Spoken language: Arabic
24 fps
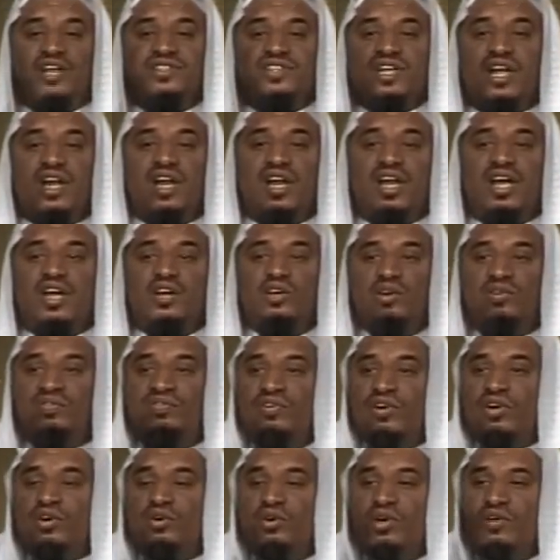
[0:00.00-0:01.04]
اسال الله ان
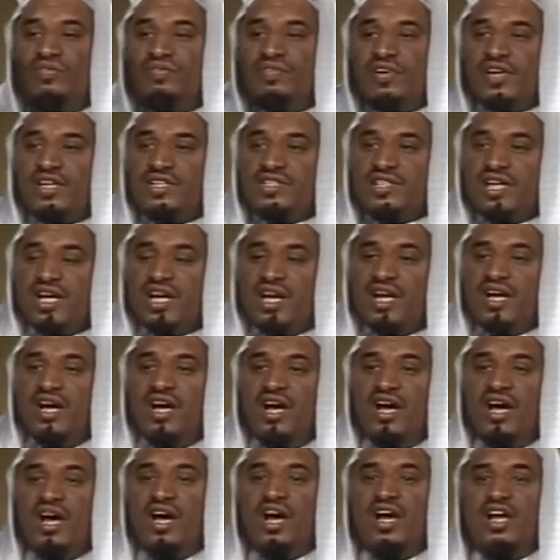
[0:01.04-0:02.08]
يوفقك ويوفق ان شاء الله
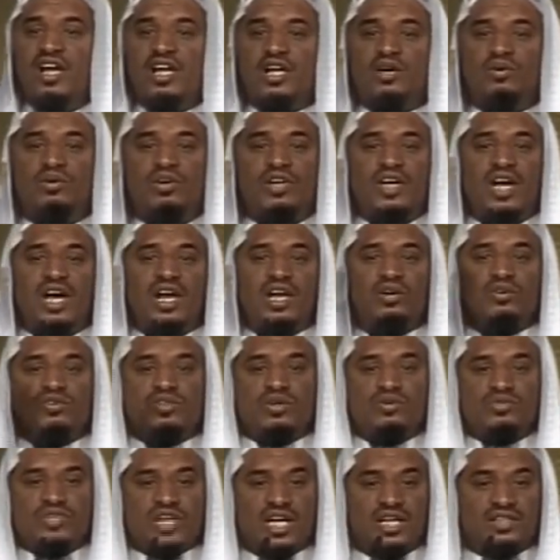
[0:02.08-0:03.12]
اهلك وعيالك
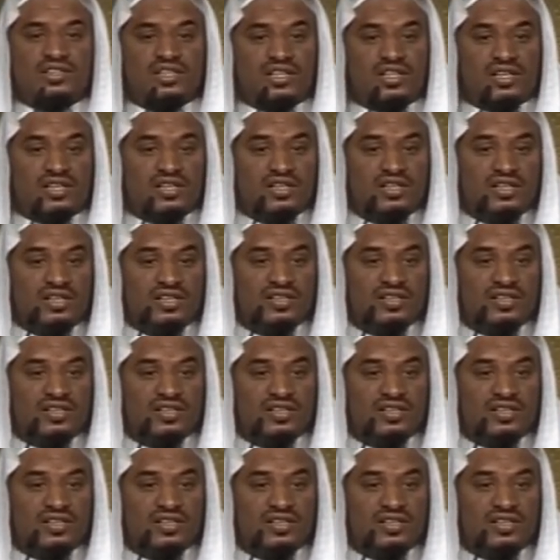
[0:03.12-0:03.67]
وزوجاتك